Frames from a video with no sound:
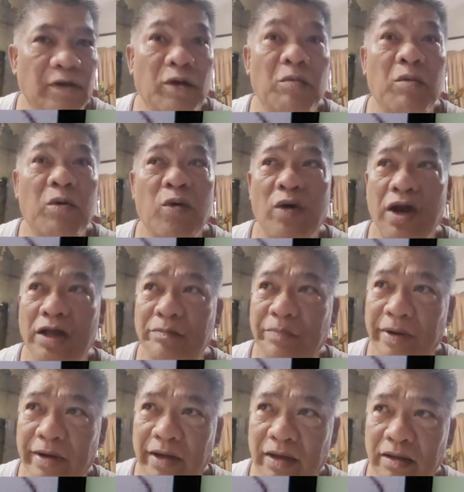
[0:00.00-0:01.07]
umuulan
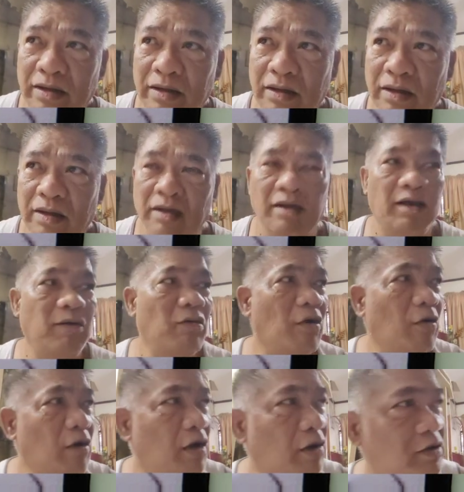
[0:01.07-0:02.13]
pa rin. Ewan
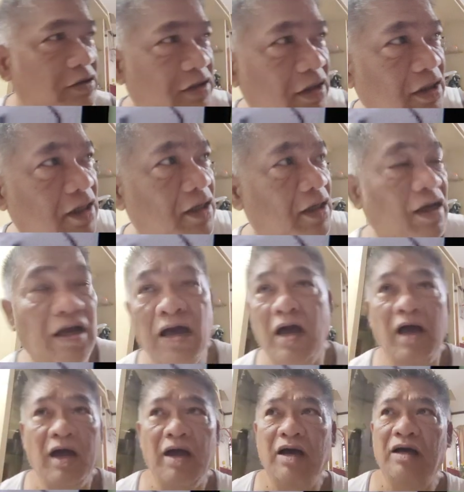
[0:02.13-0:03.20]
ko lang si,
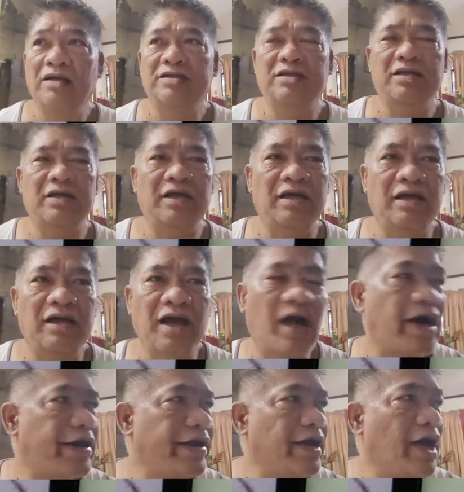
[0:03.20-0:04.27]
si
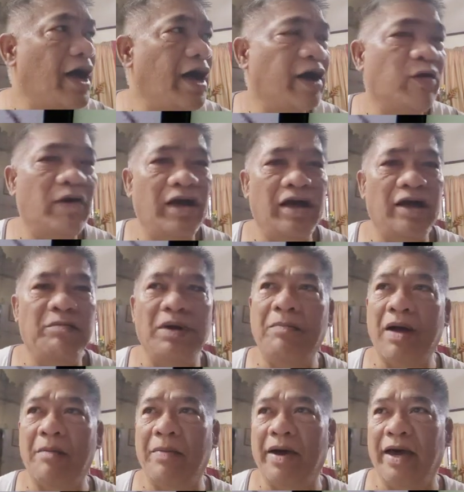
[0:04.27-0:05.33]
Haring Araw ay
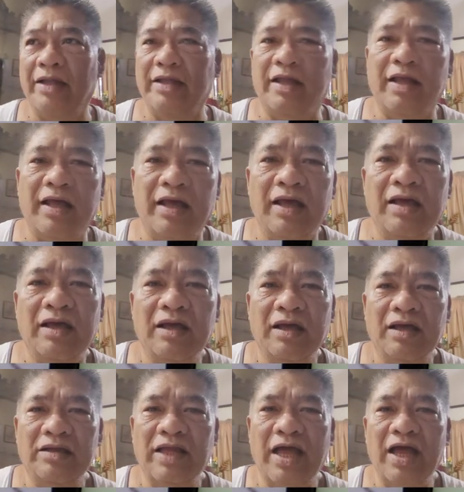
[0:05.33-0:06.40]
magpapakita na
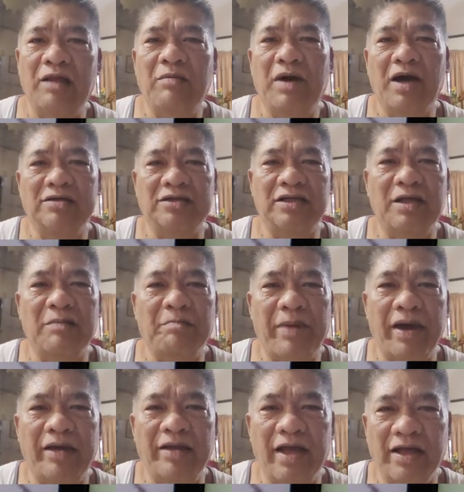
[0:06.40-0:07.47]
dahil ang mga
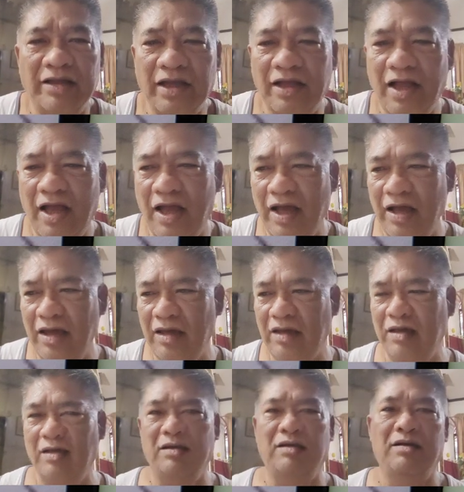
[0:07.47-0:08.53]
sinampay natin ay